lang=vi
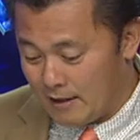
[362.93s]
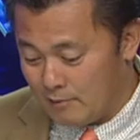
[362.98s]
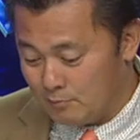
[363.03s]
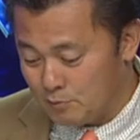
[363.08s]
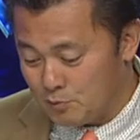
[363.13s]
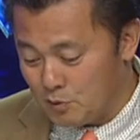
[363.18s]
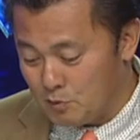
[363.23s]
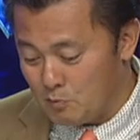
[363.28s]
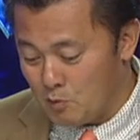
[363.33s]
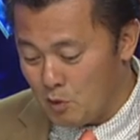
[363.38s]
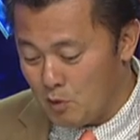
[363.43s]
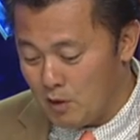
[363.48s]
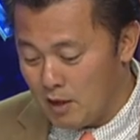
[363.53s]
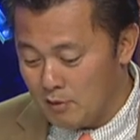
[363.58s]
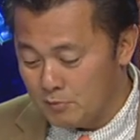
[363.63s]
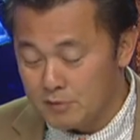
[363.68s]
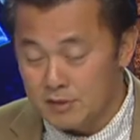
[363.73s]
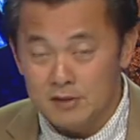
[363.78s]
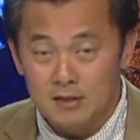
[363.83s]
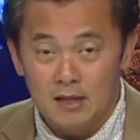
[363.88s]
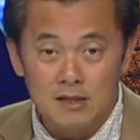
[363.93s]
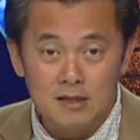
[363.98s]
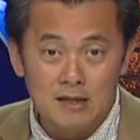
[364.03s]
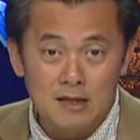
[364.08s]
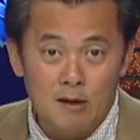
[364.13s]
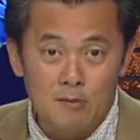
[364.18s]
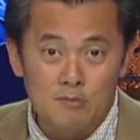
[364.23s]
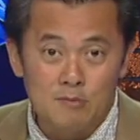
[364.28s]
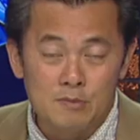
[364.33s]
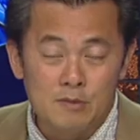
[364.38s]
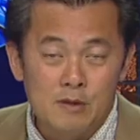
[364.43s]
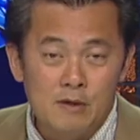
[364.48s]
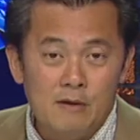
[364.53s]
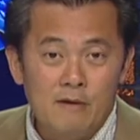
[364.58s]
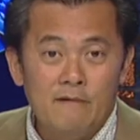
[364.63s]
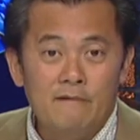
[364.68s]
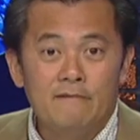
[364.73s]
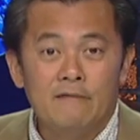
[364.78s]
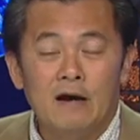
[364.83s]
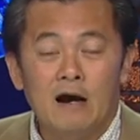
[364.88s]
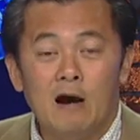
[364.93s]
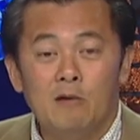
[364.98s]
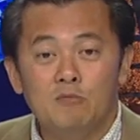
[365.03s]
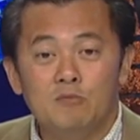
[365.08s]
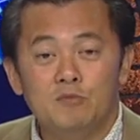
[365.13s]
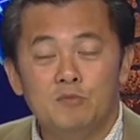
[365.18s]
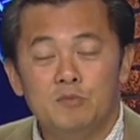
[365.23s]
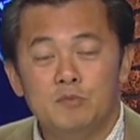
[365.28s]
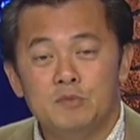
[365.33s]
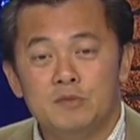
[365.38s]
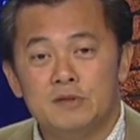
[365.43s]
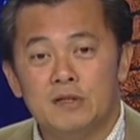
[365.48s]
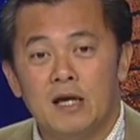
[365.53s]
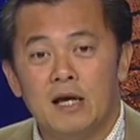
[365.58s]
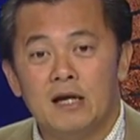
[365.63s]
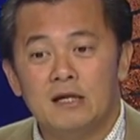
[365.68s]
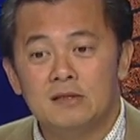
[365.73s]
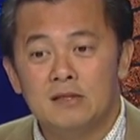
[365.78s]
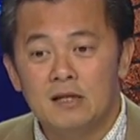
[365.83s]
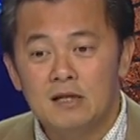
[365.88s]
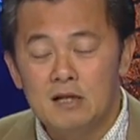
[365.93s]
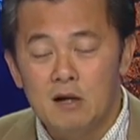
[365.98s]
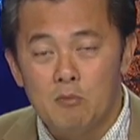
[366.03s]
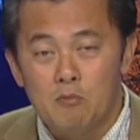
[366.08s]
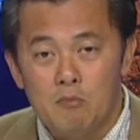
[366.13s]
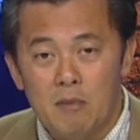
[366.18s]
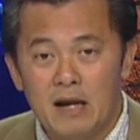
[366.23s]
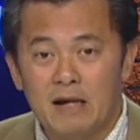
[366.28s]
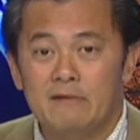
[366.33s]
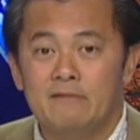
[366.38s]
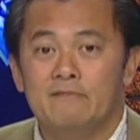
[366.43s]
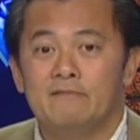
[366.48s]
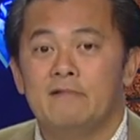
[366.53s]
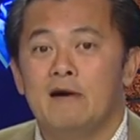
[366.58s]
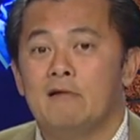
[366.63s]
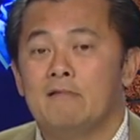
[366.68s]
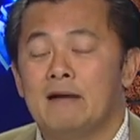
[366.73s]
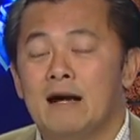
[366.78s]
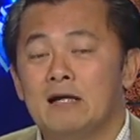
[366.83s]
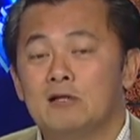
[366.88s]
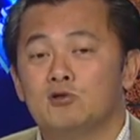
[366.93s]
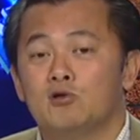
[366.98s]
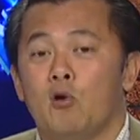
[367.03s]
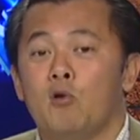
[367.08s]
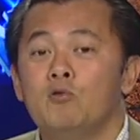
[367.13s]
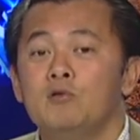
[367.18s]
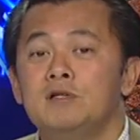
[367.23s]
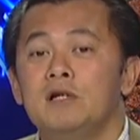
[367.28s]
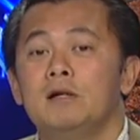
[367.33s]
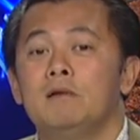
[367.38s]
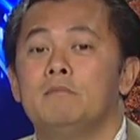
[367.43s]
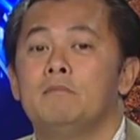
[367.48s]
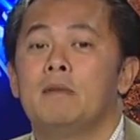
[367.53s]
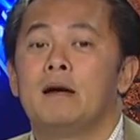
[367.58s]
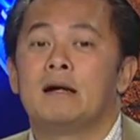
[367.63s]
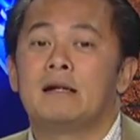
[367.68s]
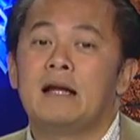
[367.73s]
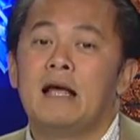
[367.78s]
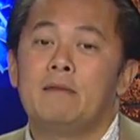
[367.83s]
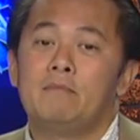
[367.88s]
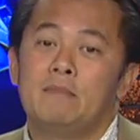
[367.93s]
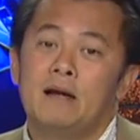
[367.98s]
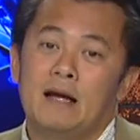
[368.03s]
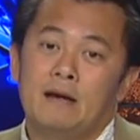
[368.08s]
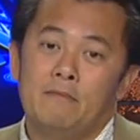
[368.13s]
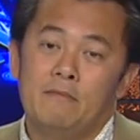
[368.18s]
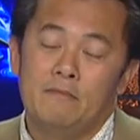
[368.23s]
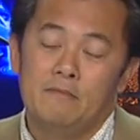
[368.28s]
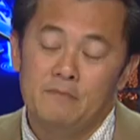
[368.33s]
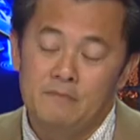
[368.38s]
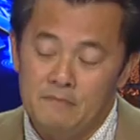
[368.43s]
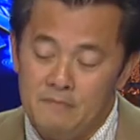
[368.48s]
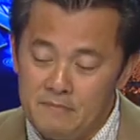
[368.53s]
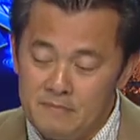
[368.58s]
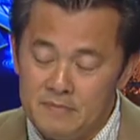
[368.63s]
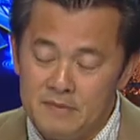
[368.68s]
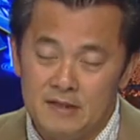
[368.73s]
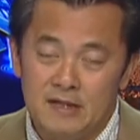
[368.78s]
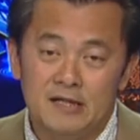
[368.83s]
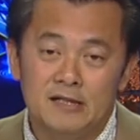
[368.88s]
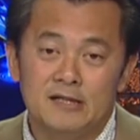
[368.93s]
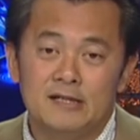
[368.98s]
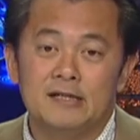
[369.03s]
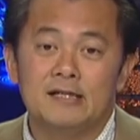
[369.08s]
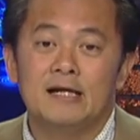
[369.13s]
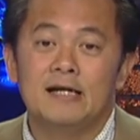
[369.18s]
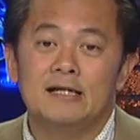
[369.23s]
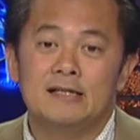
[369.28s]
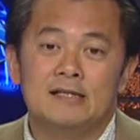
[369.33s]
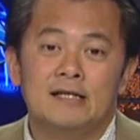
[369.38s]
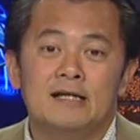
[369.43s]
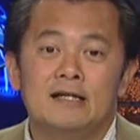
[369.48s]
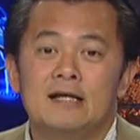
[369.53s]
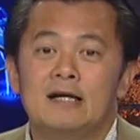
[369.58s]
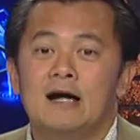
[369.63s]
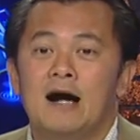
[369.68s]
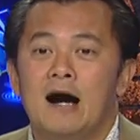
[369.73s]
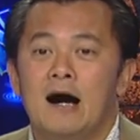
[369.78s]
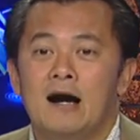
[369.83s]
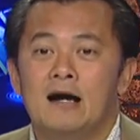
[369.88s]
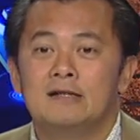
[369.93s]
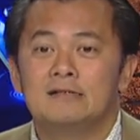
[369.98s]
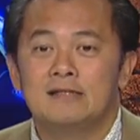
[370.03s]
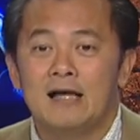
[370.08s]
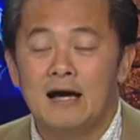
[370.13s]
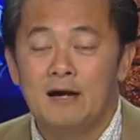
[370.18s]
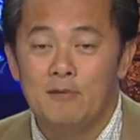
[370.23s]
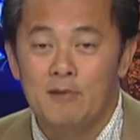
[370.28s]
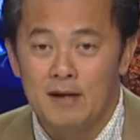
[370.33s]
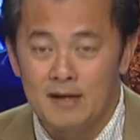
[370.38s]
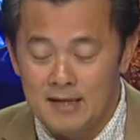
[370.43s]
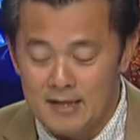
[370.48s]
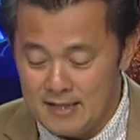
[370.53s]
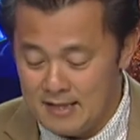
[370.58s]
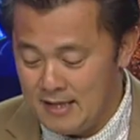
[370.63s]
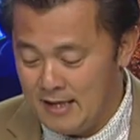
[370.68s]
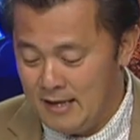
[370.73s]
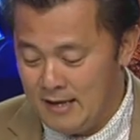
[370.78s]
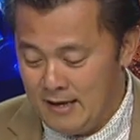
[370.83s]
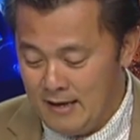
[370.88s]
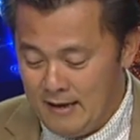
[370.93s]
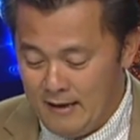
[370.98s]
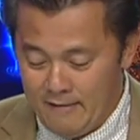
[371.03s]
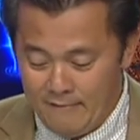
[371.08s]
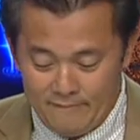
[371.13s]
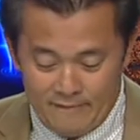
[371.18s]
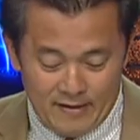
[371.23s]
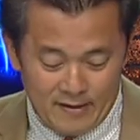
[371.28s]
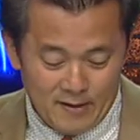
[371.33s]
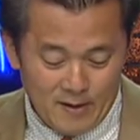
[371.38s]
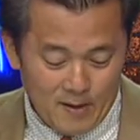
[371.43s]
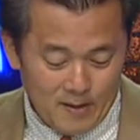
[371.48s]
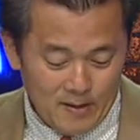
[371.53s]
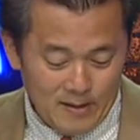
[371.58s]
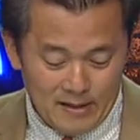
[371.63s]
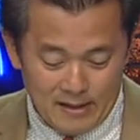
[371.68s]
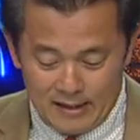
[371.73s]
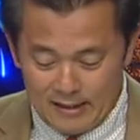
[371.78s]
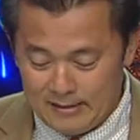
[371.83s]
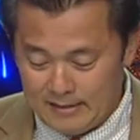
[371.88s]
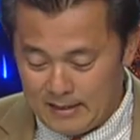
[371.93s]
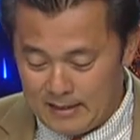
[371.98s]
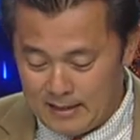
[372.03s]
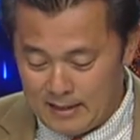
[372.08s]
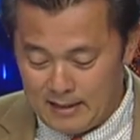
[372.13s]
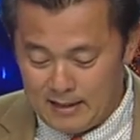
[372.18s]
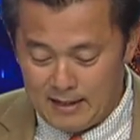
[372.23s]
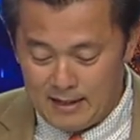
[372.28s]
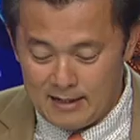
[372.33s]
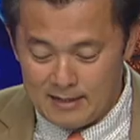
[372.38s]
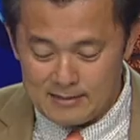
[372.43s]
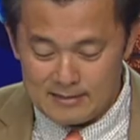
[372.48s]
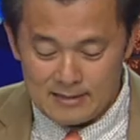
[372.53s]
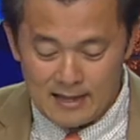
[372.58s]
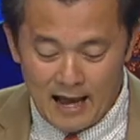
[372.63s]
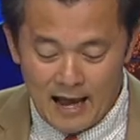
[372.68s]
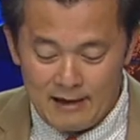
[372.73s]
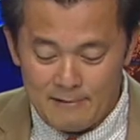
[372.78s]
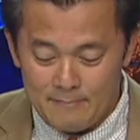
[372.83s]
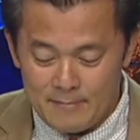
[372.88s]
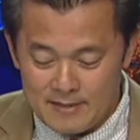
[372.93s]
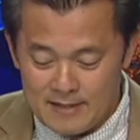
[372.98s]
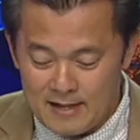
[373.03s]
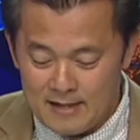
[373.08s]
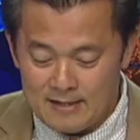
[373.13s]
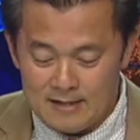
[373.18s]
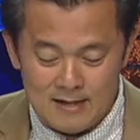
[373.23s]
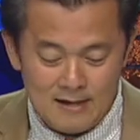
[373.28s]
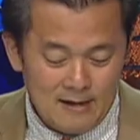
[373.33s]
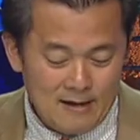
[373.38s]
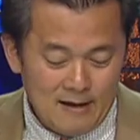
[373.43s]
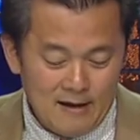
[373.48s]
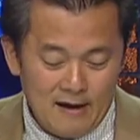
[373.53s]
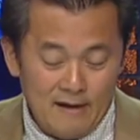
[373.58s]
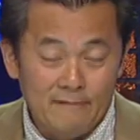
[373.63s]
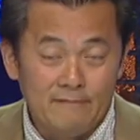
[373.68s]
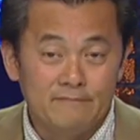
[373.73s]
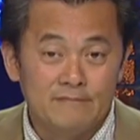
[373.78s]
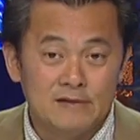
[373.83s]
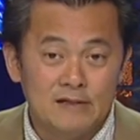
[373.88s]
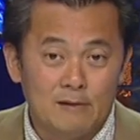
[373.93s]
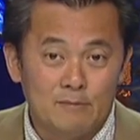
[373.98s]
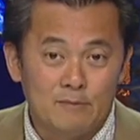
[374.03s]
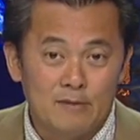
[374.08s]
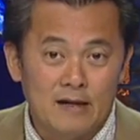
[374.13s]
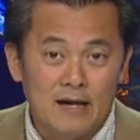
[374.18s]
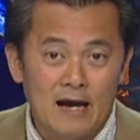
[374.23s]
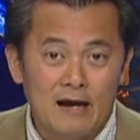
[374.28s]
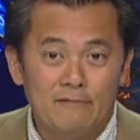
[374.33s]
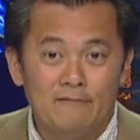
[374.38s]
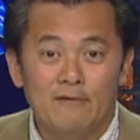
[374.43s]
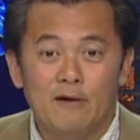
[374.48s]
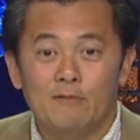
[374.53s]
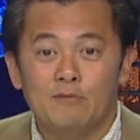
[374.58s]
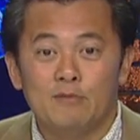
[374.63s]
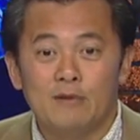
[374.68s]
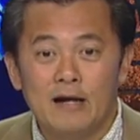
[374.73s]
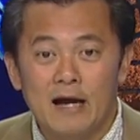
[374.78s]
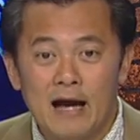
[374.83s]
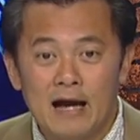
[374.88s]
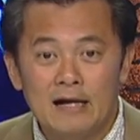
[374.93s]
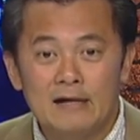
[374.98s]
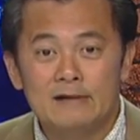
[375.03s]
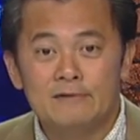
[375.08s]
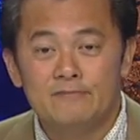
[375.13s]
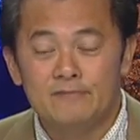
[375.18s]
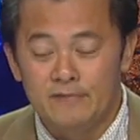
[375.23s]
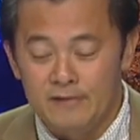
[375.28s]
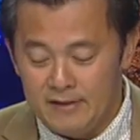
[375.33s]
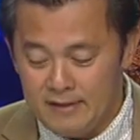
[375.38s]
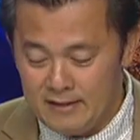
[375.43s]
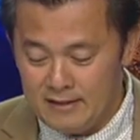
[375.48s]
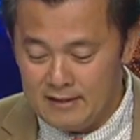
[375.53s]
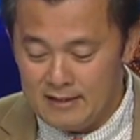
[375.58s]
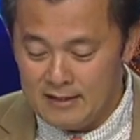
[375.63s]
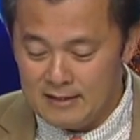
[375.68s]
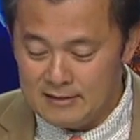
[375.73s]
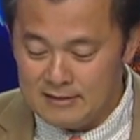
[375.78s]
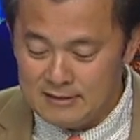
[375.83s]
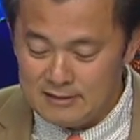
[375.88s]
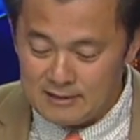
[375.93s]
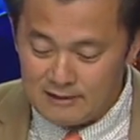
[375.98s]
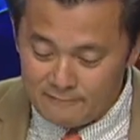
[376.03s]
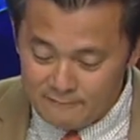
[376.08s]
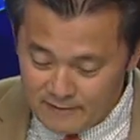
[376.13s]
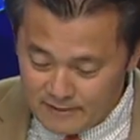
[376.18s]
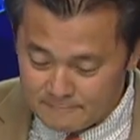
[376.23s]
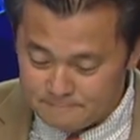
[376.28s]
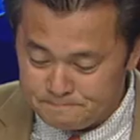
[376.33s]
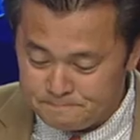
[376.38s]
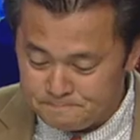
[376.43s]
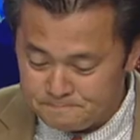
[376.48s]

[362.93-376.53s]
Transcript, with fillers: là ông tuyên bố là ông sẽ tấn công và ông sẽ tấn công mạnh vào các tổ chức mà đem lại những cái sự kỳ thị ở tại Hoa Kỳ và đó là cái tình hình hiện tại bây giờ trong các vòng các phía ứng cử viên